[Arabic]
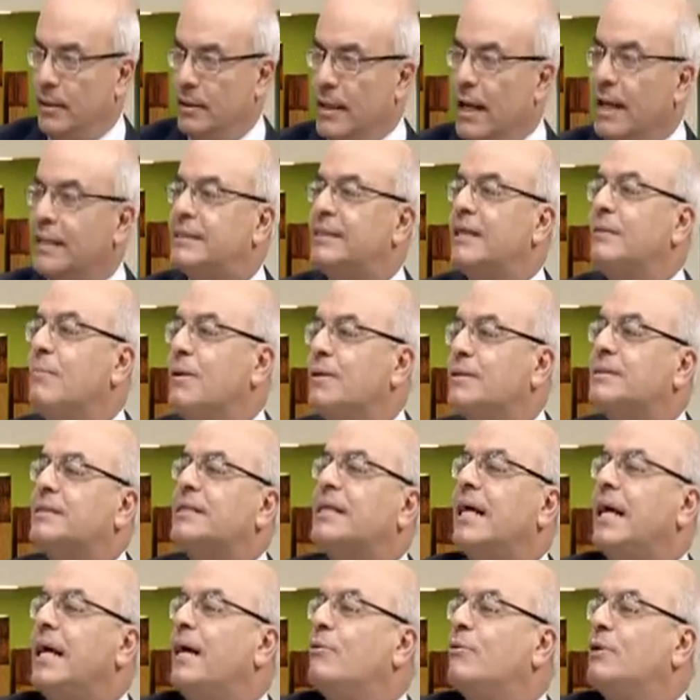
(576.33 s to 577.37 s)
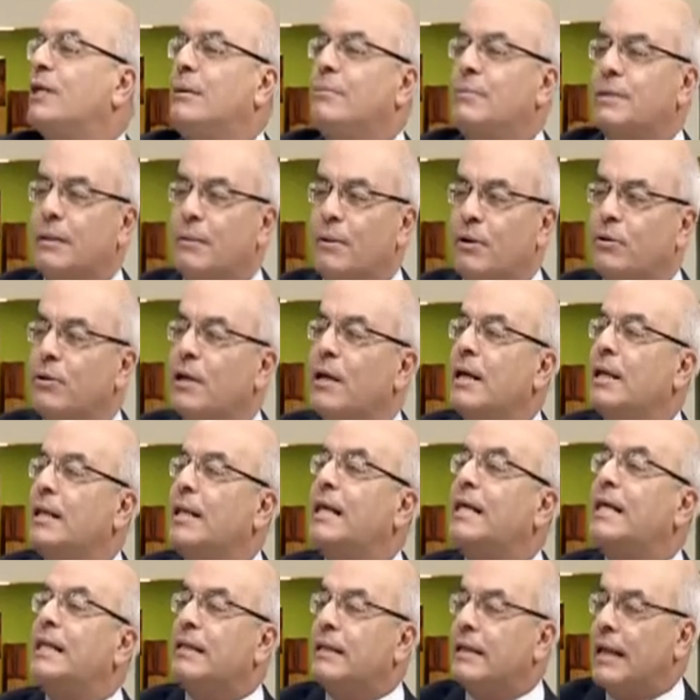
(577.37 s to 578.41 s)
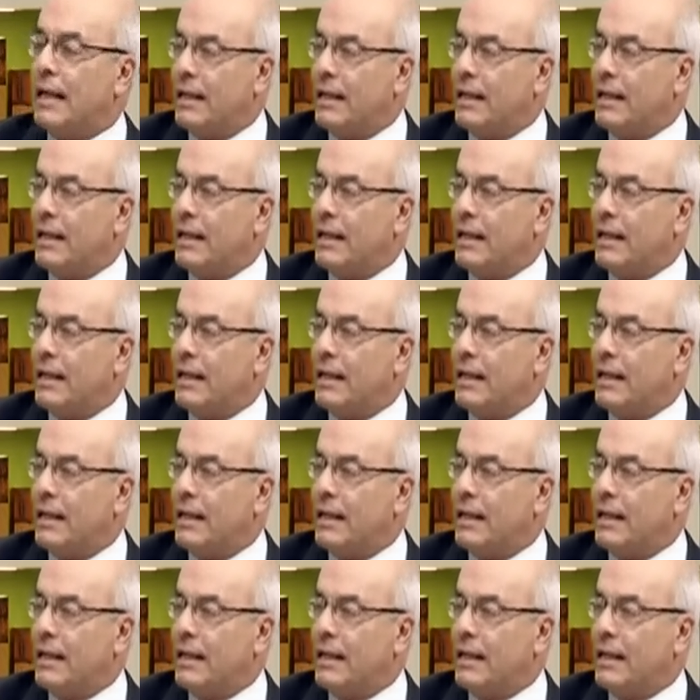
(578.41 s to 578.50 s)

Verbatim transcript: يأتي المصري يحاول يعمل تمرد لكن